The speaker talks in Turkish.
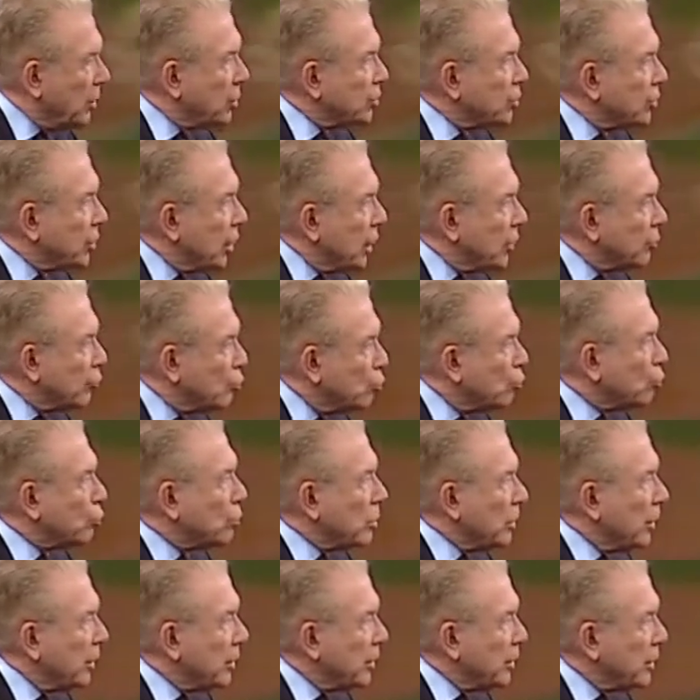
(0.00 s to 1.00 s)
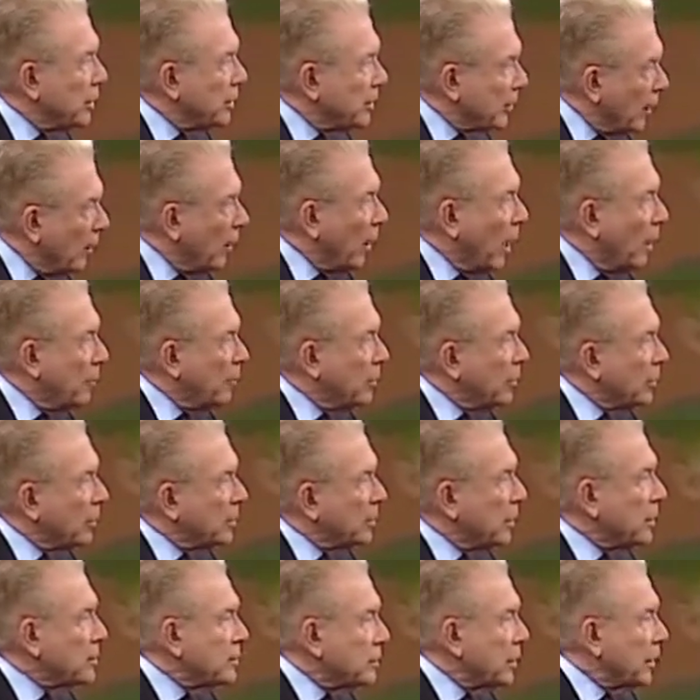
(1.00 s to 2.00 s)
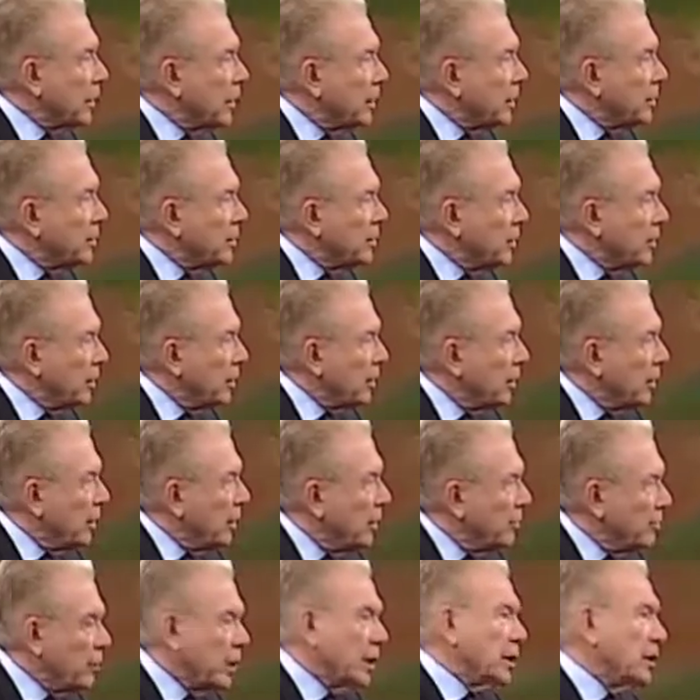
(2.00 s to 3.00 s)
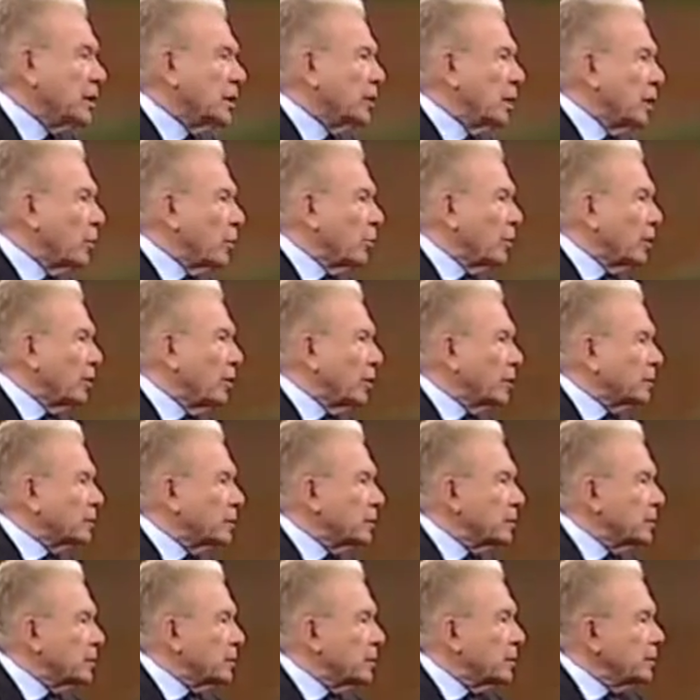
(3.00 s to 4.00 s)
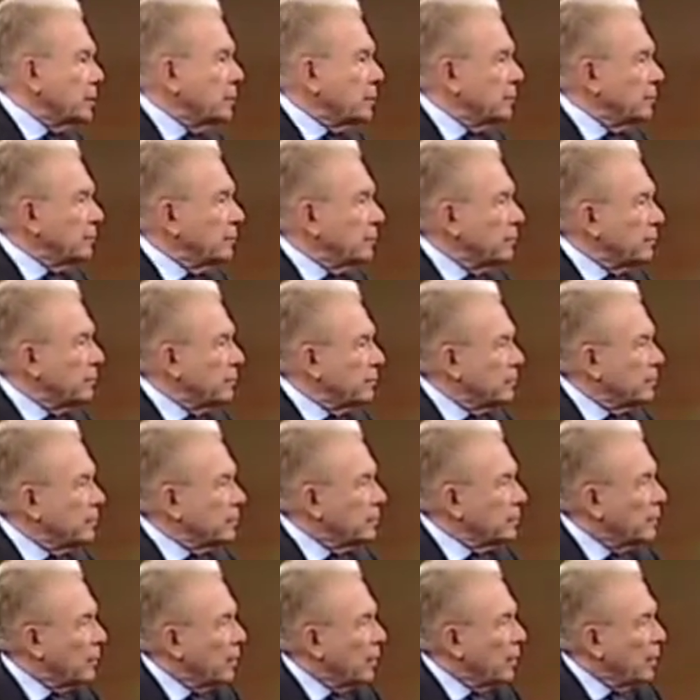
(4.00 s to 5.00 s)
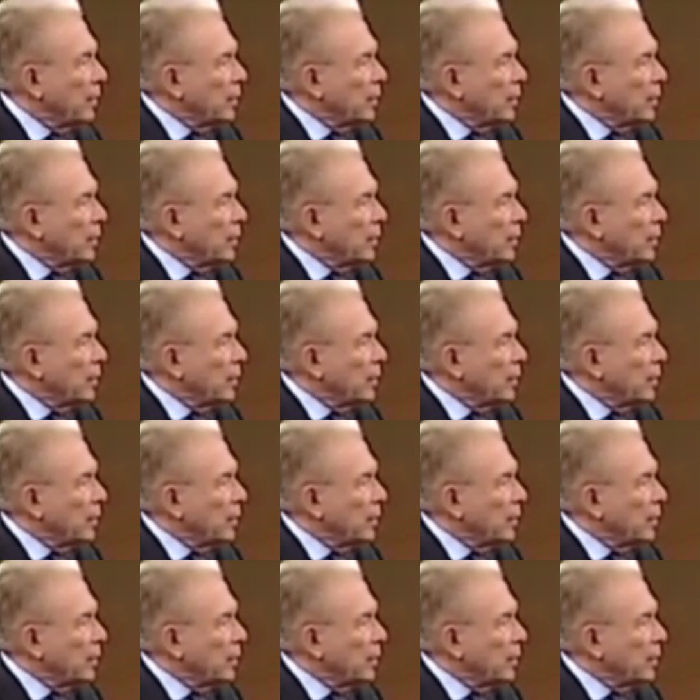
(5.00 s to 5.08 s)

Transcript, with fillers: yaşayan Kürtlerin tamamının desteklediği bir lider olamaz. Ee, peki